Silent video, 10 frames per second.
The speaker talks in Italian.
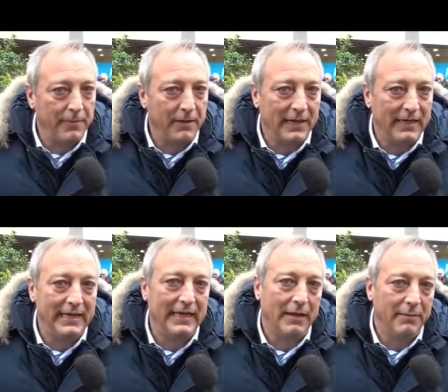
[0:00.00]
prima
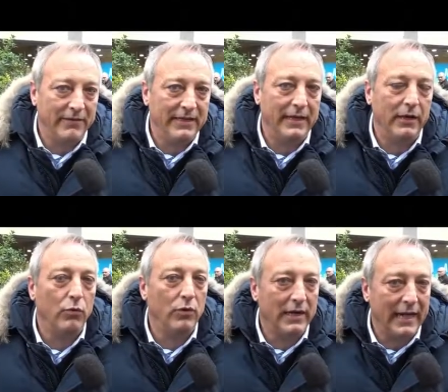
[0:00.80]
linea ma vede
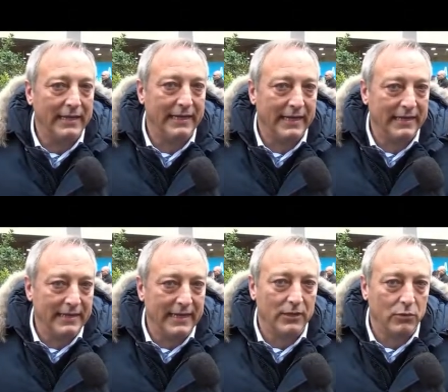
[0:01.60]
un grande
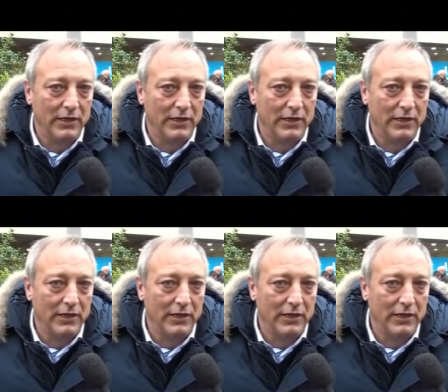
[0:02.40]
candidato